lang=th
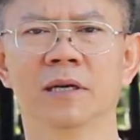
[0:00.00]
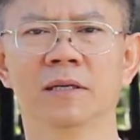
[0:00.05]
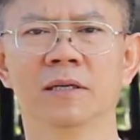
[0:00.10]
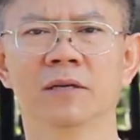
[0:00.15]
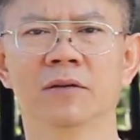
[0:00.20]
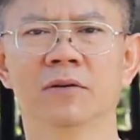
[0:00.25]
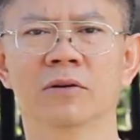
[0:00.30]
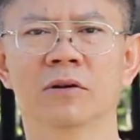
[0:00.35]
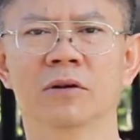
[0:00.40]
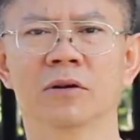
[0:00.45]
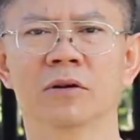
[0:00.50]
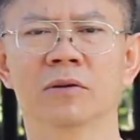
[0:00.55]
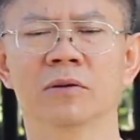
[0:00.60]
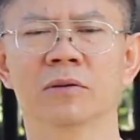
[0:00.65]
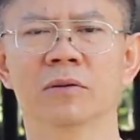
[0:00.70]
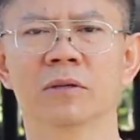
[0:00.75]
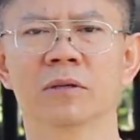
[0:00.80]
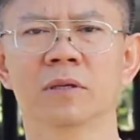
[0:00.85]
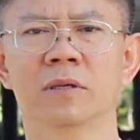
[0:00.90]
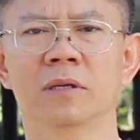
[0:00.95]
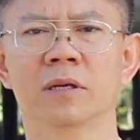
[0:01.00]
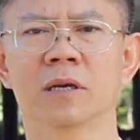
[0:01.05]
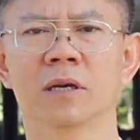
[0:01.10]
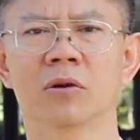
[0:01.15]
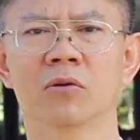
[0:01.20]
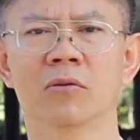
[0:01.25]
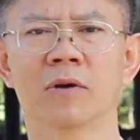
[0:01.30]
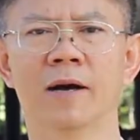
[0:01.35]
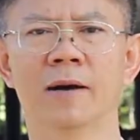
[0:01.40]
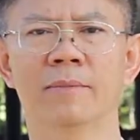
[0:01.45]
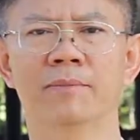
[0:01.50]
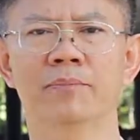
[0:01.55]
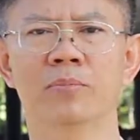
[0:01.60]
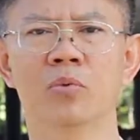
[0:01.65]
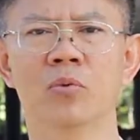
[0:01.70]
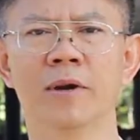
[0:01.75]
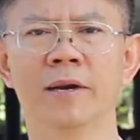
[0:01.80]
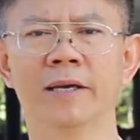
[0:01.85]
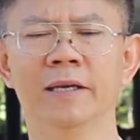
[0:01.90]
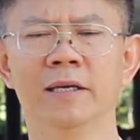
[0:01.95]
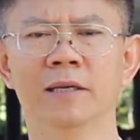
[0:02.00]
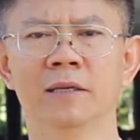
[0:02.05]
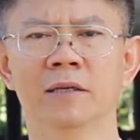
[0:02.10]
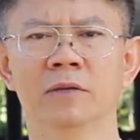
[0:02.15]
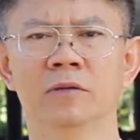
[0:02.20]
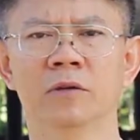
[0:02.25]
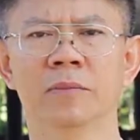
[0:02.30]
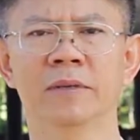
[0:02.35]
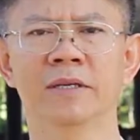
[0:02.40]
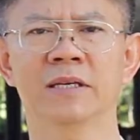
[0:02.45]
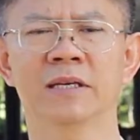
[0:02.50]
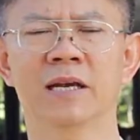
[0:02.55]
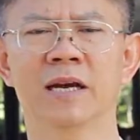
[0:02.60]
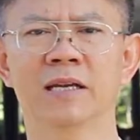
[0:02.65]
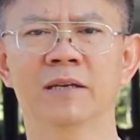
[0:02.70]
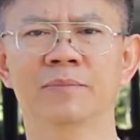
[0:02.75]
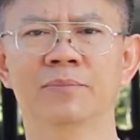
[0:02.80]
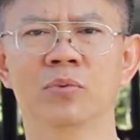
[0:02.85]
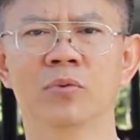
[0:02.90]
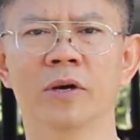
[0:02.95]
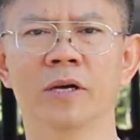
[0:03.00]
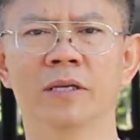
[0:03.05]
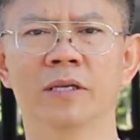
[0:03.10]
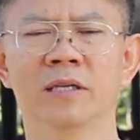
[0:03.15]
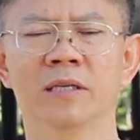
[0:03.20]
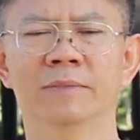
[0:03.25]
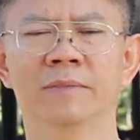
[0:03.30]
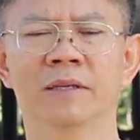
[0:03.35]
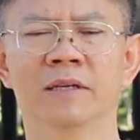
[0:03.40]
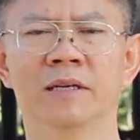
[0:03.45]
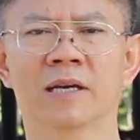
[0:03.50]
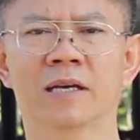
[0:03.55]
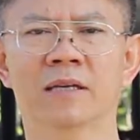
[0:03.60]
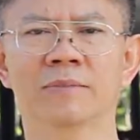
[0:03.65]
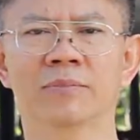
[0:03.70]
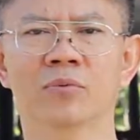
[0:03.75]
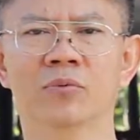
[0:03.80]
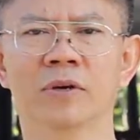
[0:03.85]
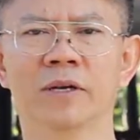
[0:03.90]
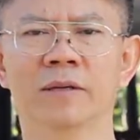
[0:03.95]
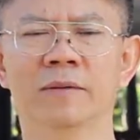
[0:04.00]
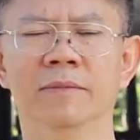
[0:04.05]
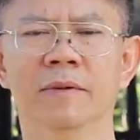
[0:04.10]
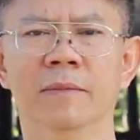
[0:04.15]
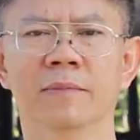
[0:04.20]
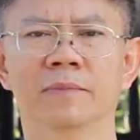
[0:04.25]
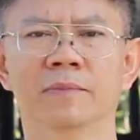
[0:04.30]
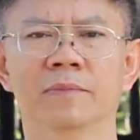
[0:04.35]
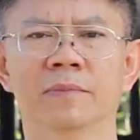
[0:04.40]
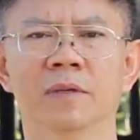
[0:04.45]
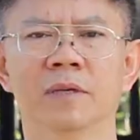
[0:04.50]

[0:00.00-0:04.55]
เรื่องของความป่วย หรือยิ่งการป่วยที่เป็นการป่วยแบบ